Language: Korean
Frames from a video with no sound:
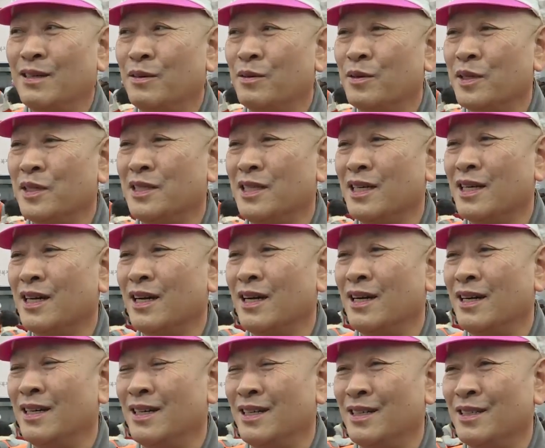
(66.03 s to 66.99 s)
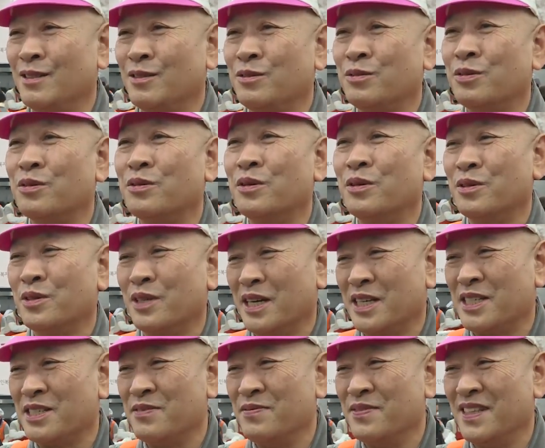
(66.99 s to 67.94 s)
올해 제가 즐거운 것
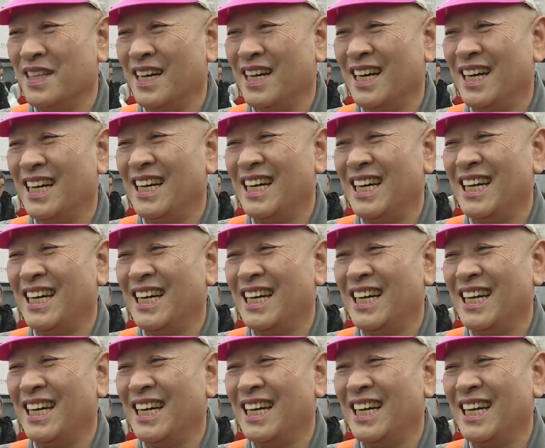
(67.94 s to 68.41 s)
같습니다.